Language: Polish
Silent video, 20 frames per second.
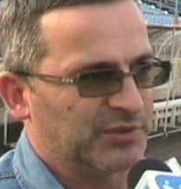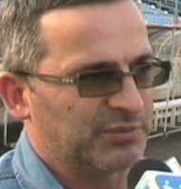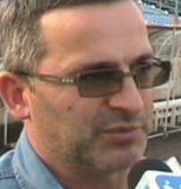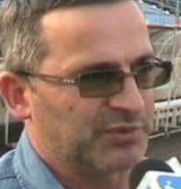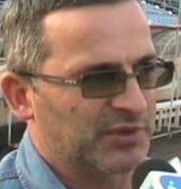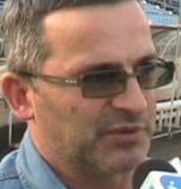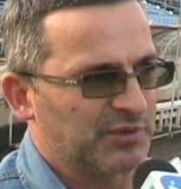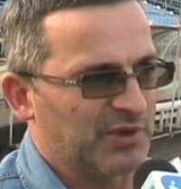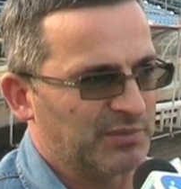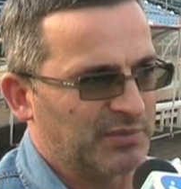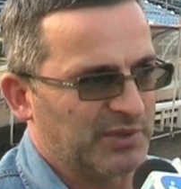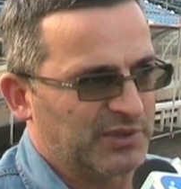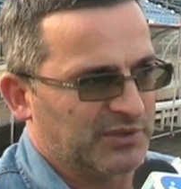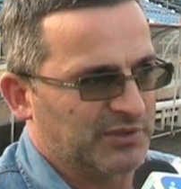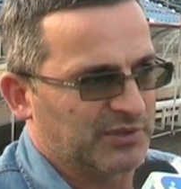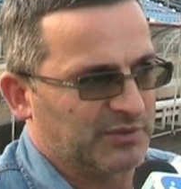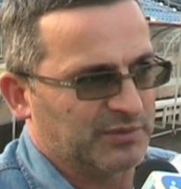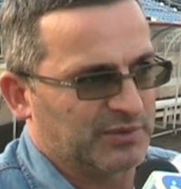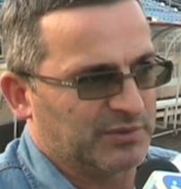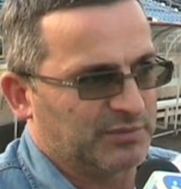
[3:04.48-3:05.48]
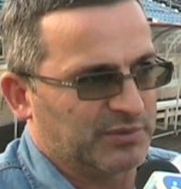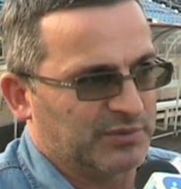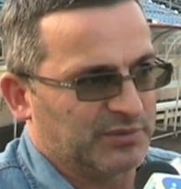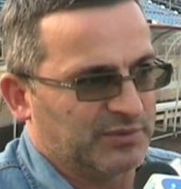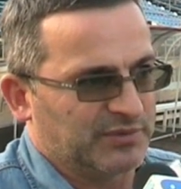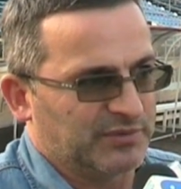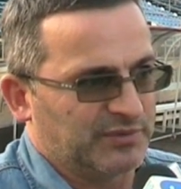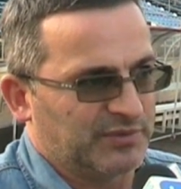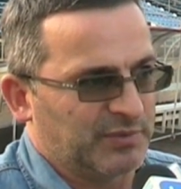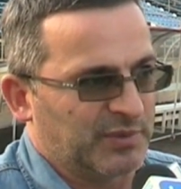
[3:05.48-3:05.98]
się przełamać, no, no
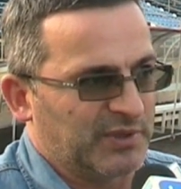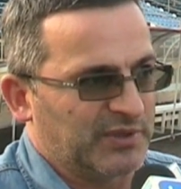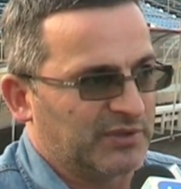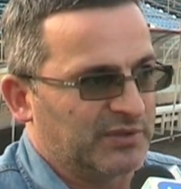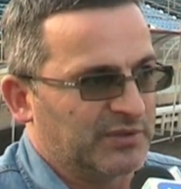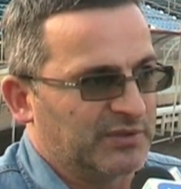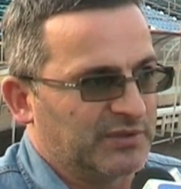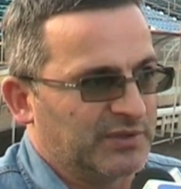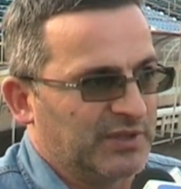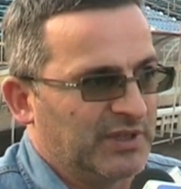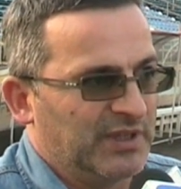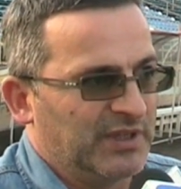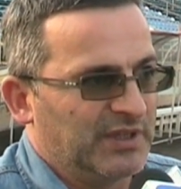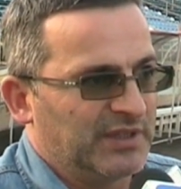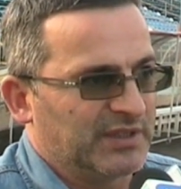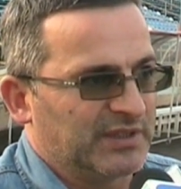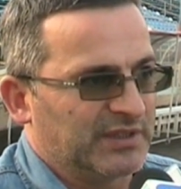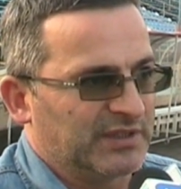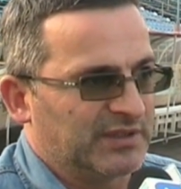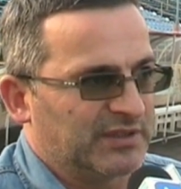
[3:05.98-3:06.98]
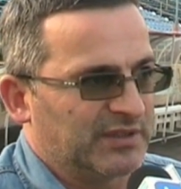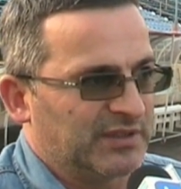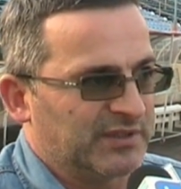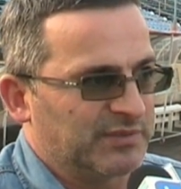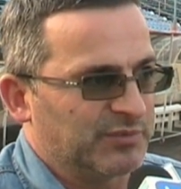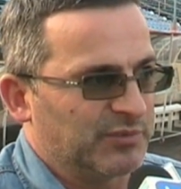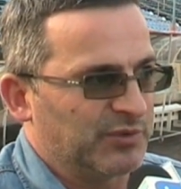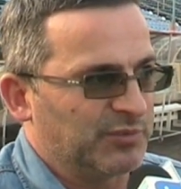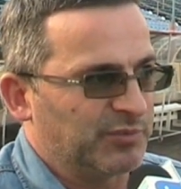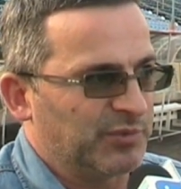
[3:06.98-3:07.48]
bo wie pan, Y, to
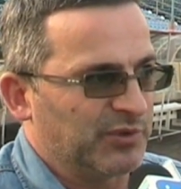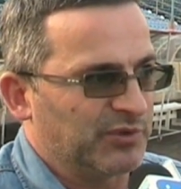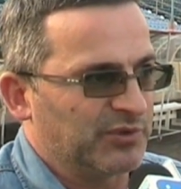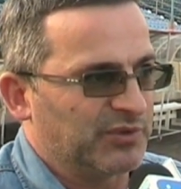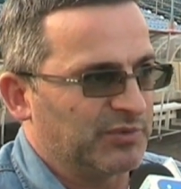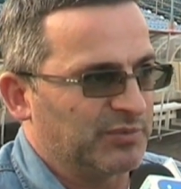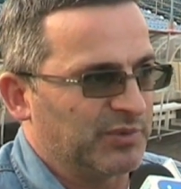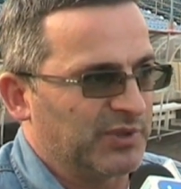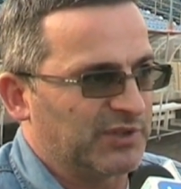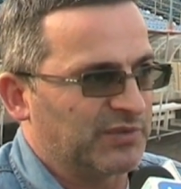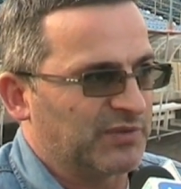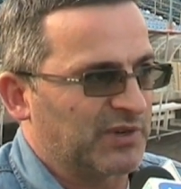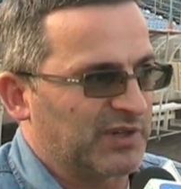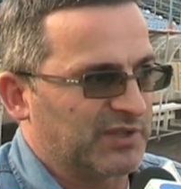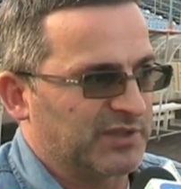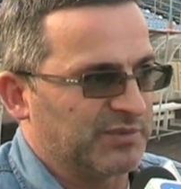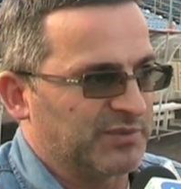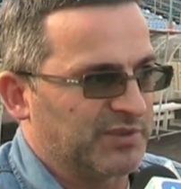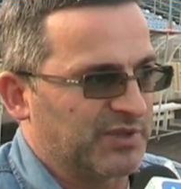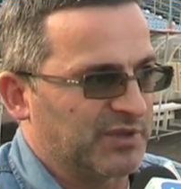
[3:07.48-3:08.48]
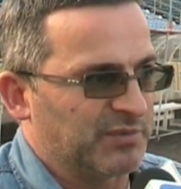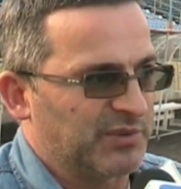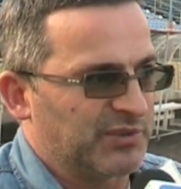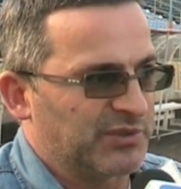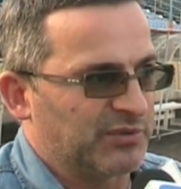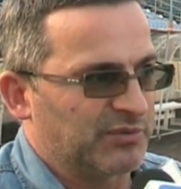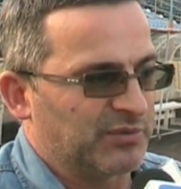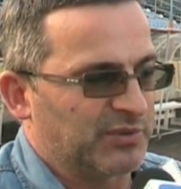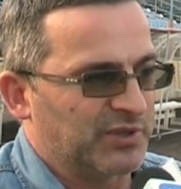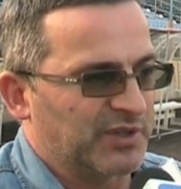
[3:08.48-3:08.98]
jest mój piąty mecz. W każdym z tych
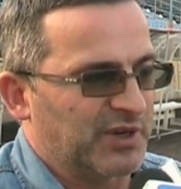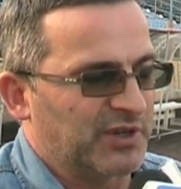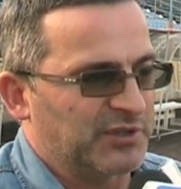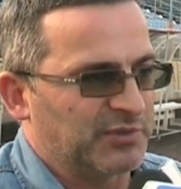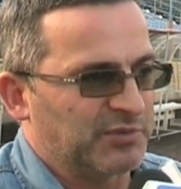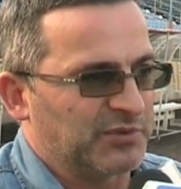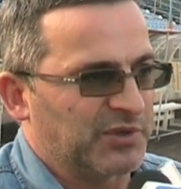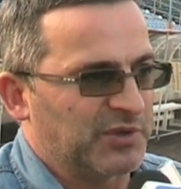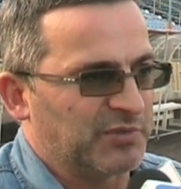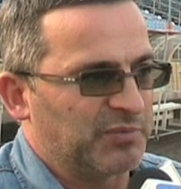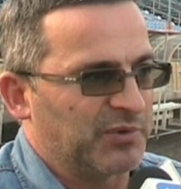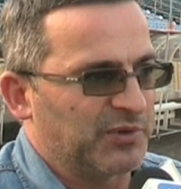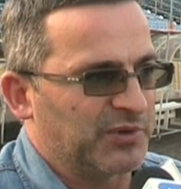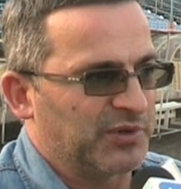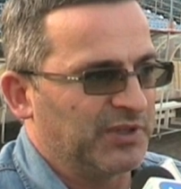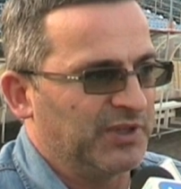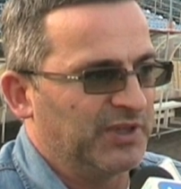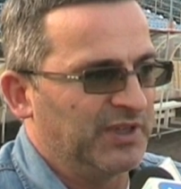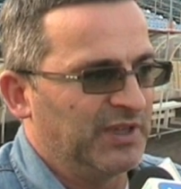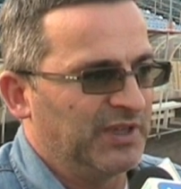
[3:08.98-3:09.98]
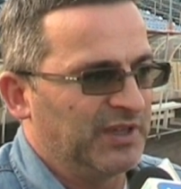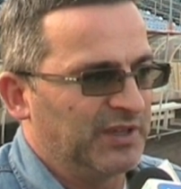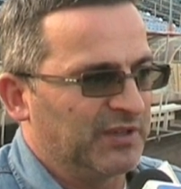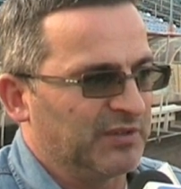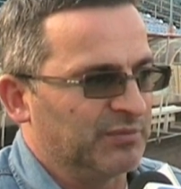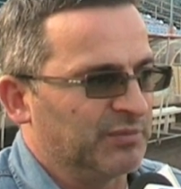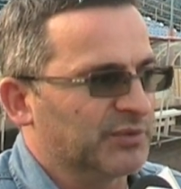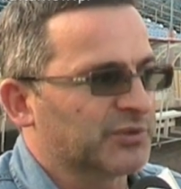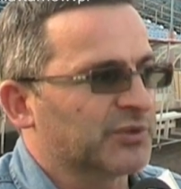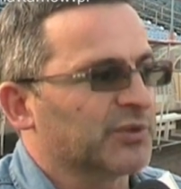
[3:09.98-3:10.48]
meczów, które graliśmy do tej pory,
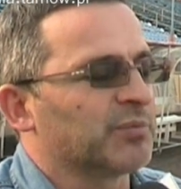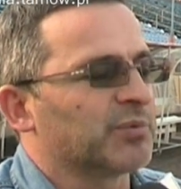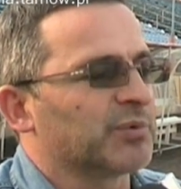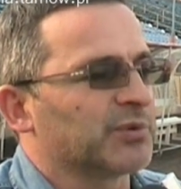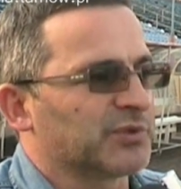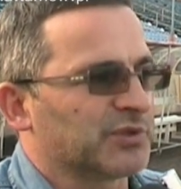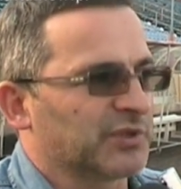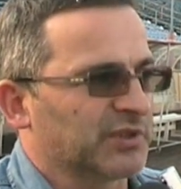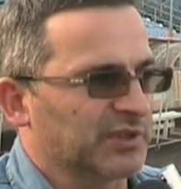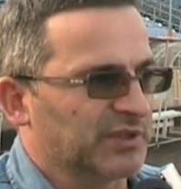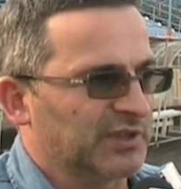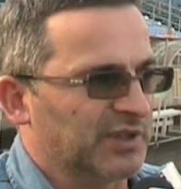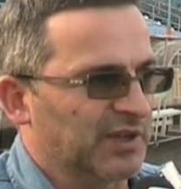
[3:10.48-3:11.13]
może oprócz y,